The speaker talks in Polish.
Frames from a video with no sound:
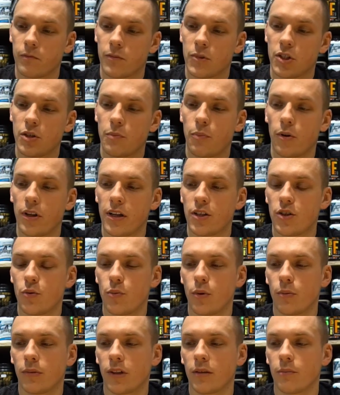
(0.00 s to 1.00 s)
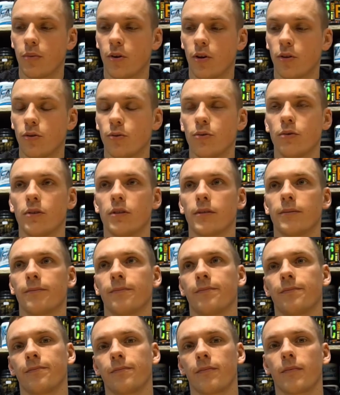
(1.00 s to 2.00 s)
Czy poleciłbym ten produkt?
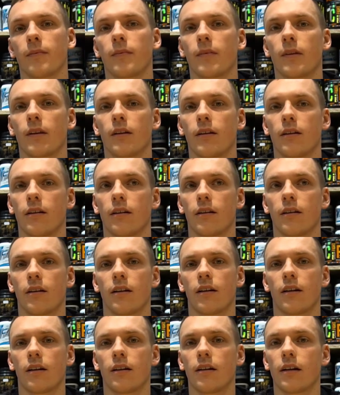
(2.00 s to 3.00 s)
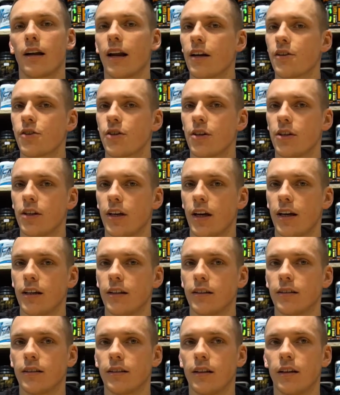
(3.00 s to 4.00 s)
Raczej
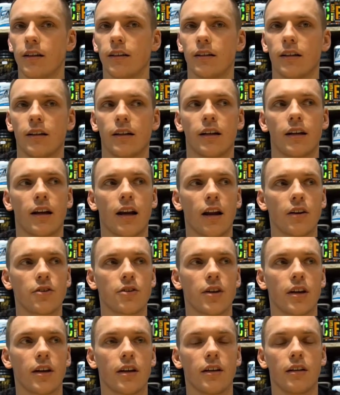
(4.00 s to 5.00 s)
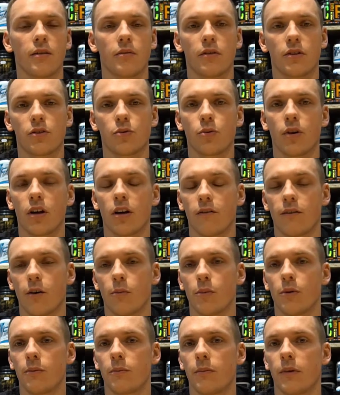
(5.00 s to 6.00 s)
nie. Raczej
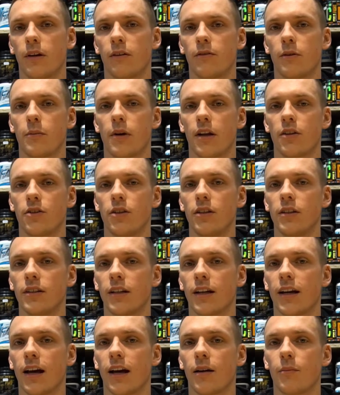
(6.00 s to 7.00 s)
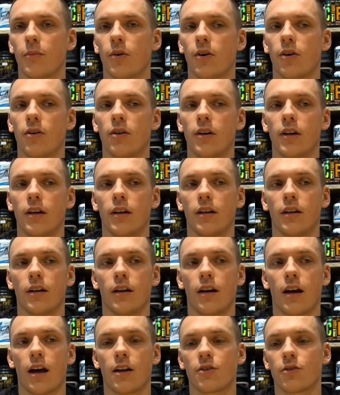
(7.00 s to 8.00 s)
sugerowałbym wybrać inne karbo
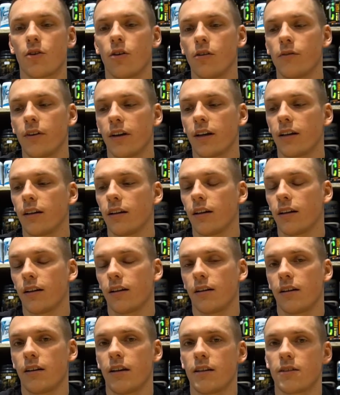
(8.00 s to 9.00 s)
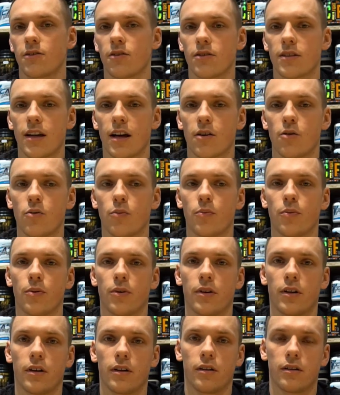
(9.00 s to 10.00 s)
aczkolwiek e, jest to zakup
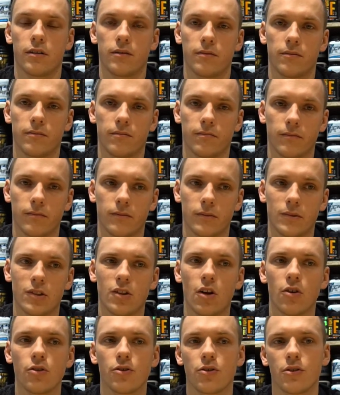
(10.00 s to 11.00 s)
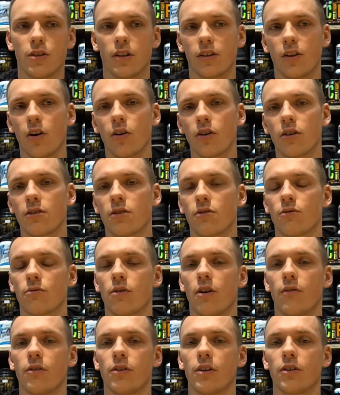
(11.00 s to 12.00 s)
e, dość niedrogi,
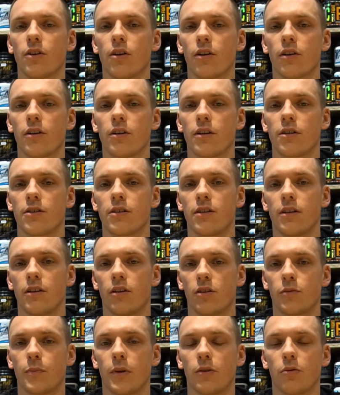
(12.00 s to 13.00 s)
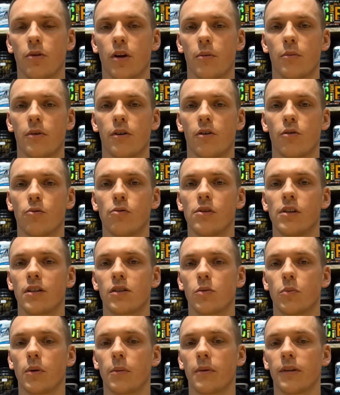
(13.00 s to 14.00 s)
stosunkowo niedrogi, jeśli rozpatrujemy ogólnie
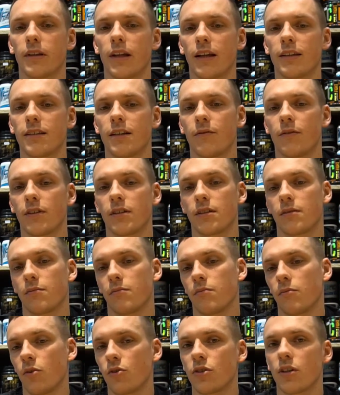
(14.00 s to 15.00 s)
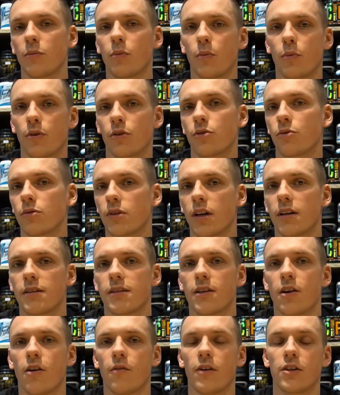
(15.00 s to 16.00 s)
suplementację, więc można po prostu
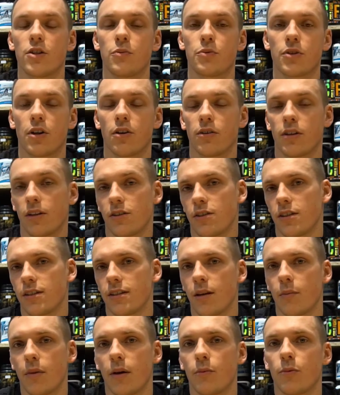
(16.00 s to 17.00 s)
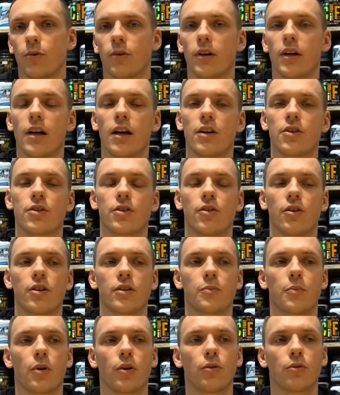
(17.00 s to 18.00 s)
zaryzykować i przekonać się samemu, czy to
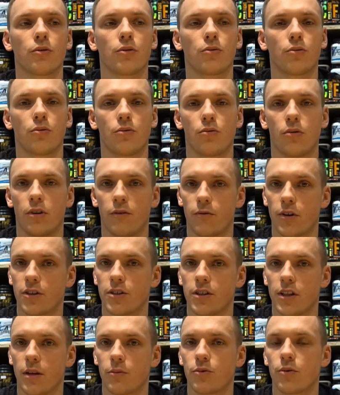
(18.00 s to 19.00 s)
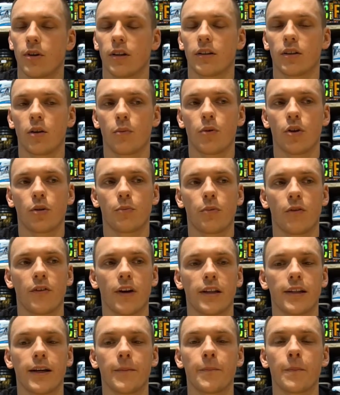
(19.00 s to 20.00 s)
jest produkt, który właśnie na przykład Tobie
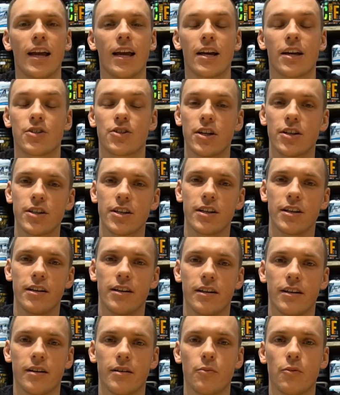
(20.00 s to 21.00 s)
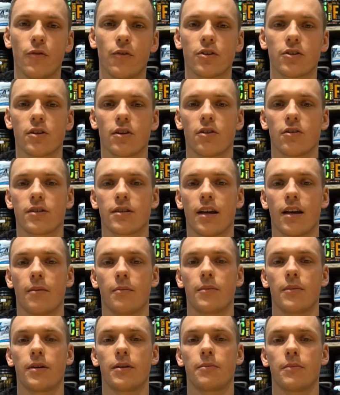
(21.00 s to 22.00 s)
odpowiada. Szerzej e, mówiąc o
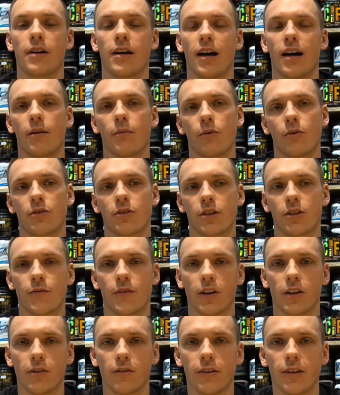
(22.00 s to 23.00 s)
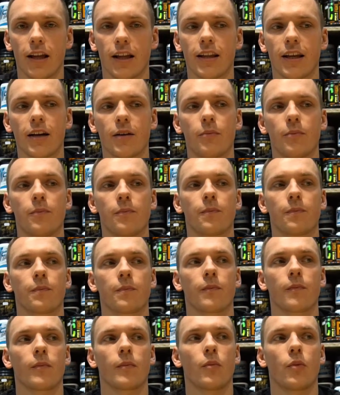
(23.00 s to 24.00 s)
samym karbo, czy też węglowodanach,
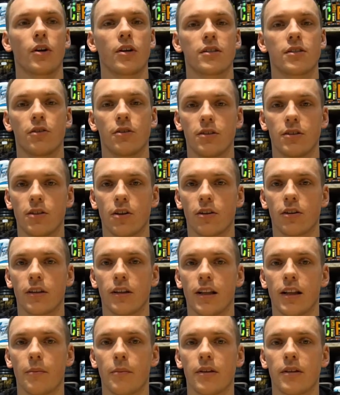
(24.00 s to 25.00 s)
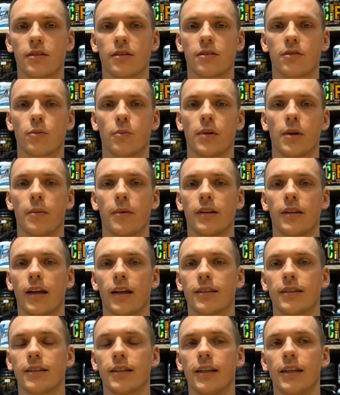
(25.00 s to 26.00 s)
mm, bo jest to istotny element
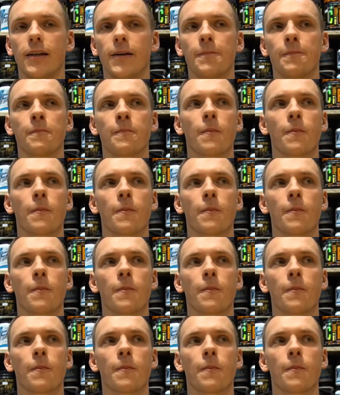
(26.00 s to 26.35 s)
suplementacji,